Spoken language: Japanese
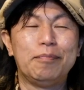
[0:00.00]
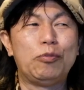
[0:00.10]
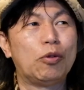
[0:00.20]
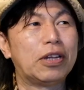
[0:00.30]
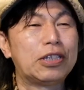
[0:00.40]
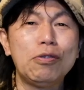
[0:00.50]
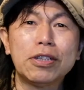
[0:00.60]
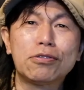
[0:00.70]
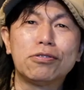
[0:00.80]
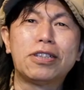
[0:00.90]
どんな人が
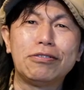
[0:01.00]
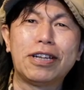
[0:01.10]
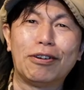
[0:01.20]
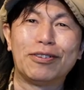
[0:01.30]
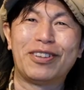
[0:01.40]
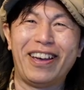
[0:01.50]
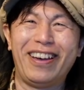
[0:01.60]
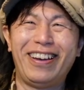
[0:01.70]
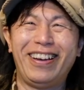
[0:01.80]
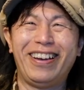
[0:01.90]
作ってるんやろうって
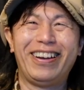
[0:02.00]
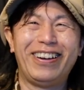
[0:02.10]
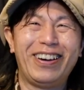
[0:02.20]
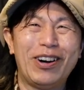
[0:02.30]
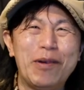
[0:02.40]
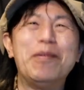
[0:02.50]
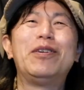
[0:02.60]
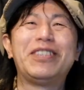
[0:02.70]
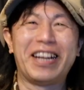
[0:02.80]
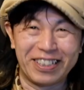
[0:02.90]
思
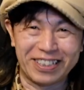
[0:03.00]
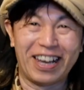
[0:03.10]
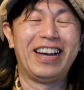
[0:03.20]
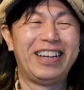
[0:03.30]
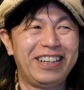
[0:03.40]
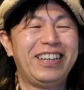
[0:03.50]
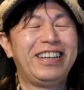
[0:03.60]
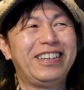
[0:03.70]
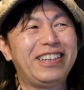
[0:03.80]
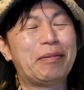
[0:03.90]
うじゃないですか。
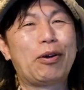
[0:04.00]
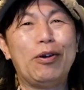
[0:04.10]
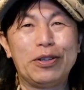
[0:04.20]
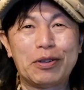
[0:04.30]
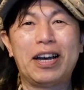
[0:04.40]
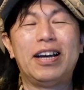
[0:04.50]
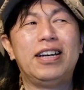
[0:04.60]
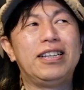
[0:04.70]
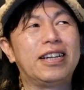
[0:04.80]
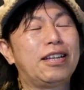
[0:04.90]
やっぱこういう人が
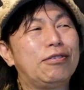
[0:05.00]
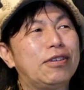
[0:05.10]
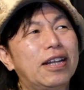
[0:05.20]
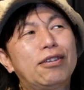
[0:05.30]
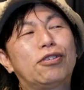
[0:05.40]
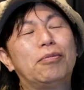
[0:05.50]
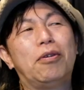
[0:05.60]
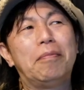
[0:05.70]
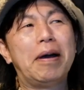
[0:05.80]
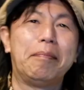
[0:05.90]
やってるんやなってこと
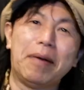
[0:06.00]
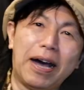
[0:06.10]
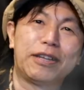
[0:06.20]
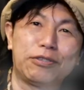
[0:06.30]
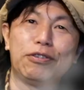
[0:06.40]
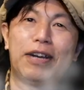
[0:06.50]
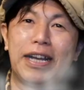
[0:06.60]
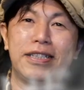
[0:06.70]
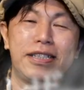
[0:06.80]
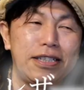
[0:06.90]
もまあまあそういう
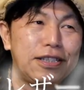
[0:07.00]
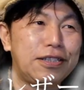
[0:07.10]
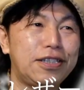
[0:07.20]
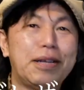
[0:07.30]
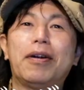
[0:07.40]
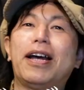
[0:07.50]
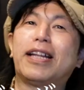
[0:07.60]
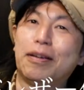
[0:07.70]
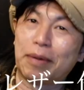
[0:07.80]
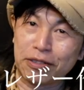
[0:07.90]
安心してもらえ
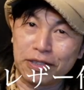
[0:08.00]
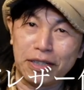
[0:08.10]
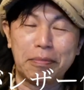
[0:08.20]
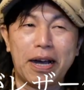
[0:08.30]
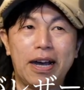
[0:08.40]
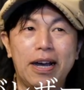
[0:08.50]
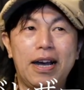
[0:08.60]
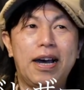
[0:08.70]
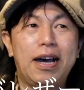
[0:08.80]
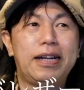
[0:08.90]
たりもあるしま
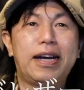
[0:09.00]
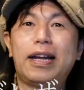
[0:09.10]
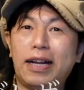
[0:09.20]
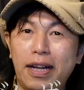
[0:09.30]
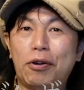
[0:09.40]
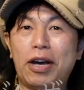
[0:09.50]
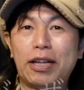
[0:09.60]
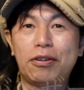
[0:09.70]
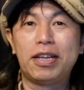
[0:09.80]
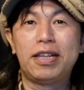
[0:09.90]
あなかなかねこの
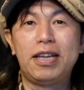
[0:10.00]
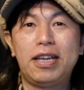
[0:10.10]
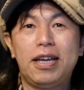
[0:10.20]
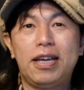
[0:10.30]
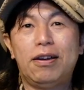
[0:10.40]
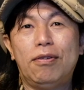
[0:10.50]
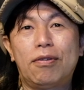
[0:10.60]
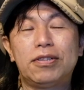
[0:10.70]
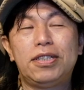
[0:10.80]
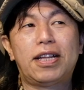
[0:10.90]
アトリエにお
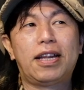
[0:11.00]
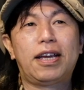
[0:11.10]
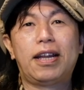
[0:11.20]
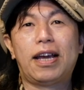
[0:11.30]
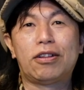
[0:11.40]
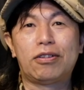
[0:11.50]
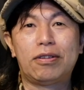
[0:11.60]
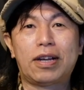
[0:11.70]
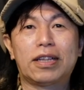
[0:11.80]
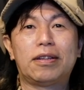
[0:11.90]
越しいただけない
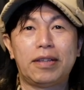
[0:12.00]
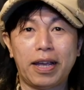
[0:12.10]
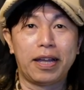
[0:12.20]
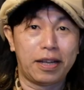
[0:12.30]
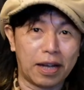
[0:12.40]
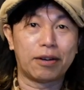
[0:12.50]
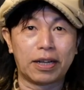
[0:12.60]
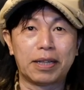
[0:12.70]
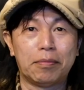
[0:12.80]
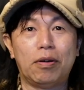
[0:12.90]
か、ね、エリアの
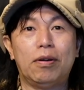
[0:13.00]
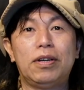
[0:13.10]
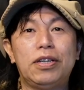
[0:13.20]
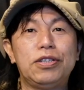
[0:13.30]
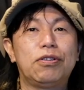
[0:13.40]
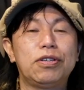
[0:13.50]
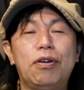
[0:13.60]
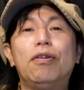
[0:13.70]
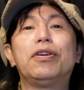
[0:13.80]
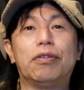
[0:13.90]
方も非常に
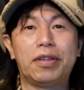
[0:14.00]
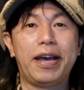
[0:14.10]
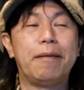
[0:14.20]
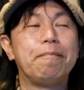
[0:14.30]
多いので